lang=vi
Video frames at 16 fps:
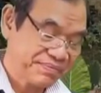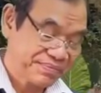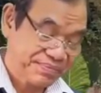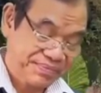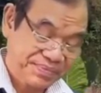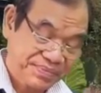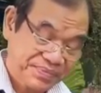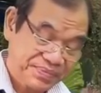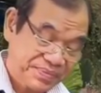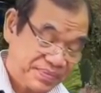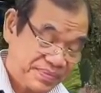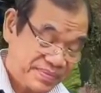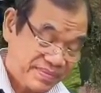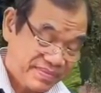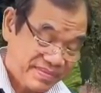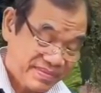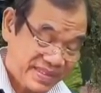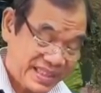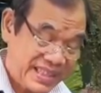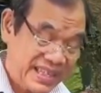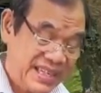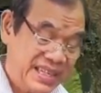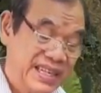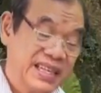Sức khỏe của con cũng
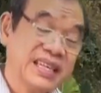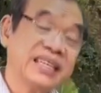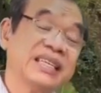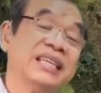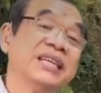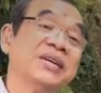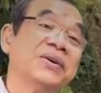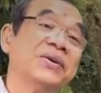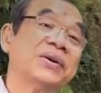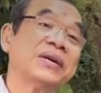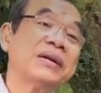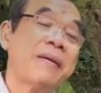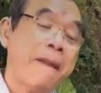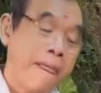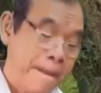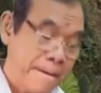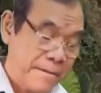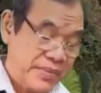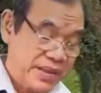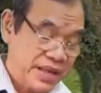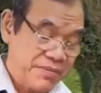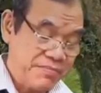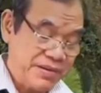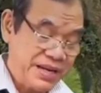tốt lên rõ rệt.
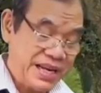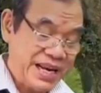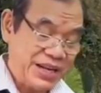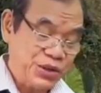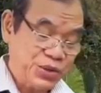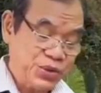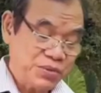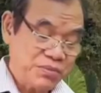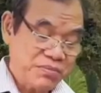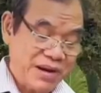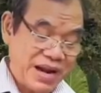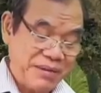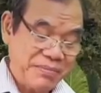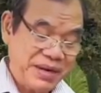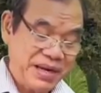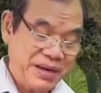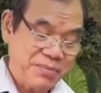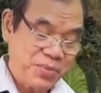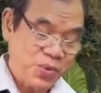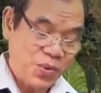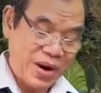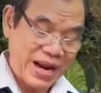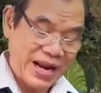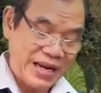Con bị hen phế quản
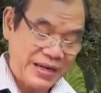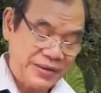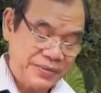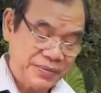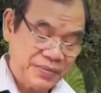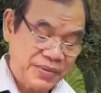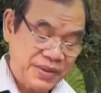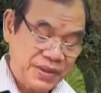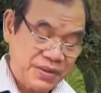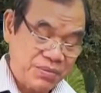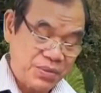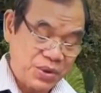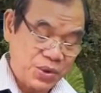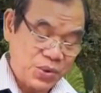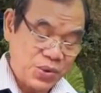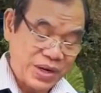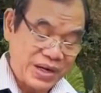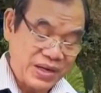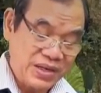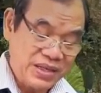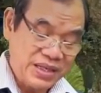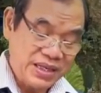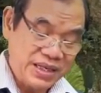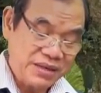từ lúc con là học sinh.
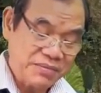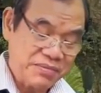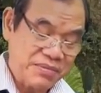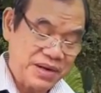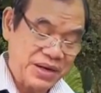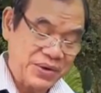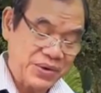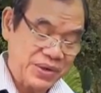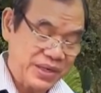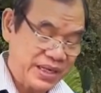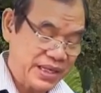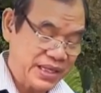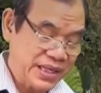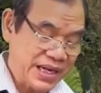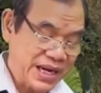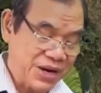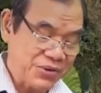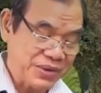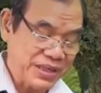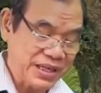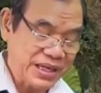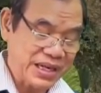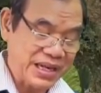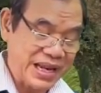Ra trường đi dạy
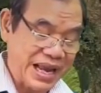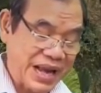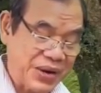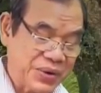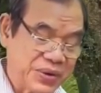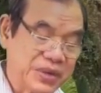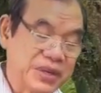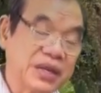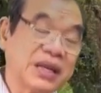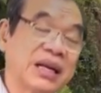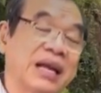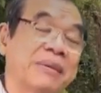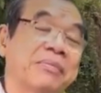bệnh càng nặng hơn.